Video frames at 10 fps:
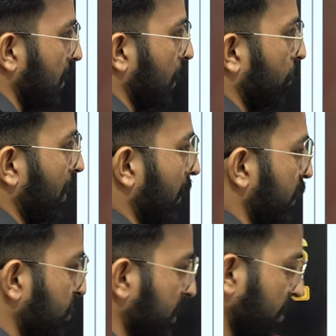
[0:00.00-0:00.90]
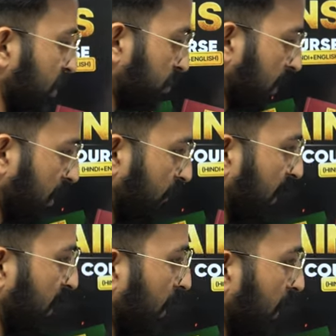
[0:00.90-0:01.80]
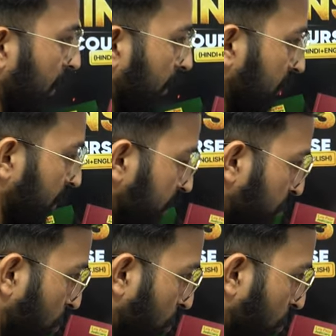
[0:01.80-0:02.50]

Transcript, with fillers: स्टार्ट हो रहा है लक्ष्मण सर इसमें करवाएंगे 10